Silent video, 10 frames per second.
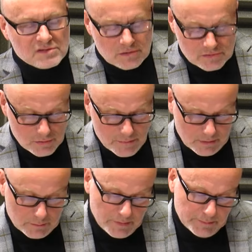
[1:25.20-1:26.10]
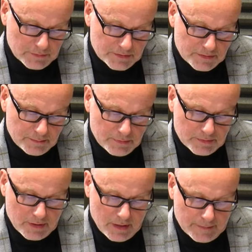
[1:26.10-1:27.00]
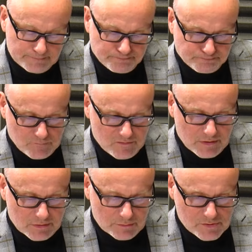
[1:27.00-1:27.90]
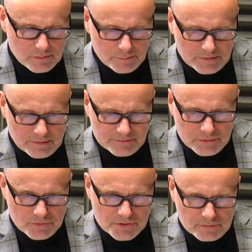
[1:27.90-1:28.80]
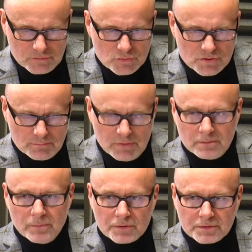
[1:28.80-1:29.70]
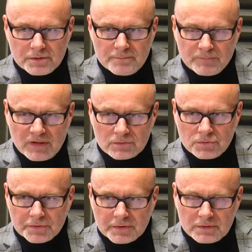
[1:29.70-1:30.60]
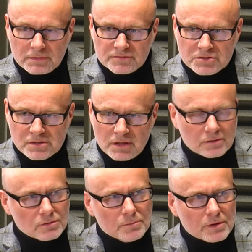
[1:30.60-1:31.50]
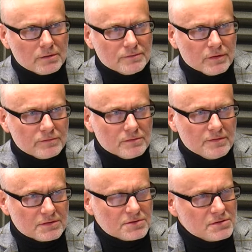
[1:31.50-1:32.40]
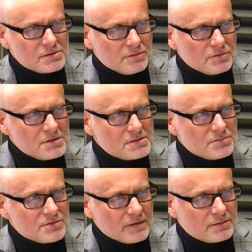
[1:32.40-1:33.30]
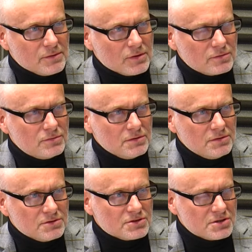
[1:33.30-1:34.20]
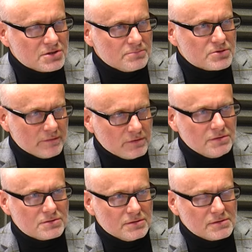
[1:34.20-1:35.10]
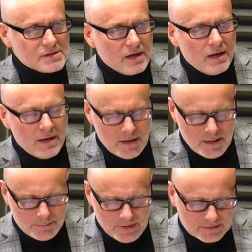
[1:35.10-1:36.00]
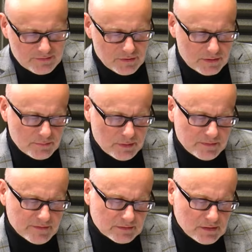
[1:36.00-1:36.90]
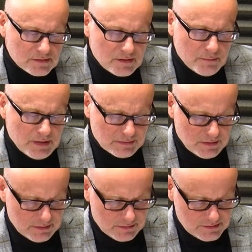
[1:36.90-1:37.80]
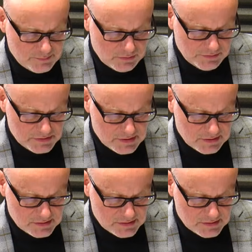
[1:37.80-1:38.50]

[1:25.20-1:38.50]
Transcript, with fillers: Zrozumiałbym, gdyby na, w Radomsku pojawiły się duże billboardy, na których e, wszystkiego dobrego w nowym 2024 roku życzy przewodnicząca Platformy Obywatelskiej Magdalena Spólnicka.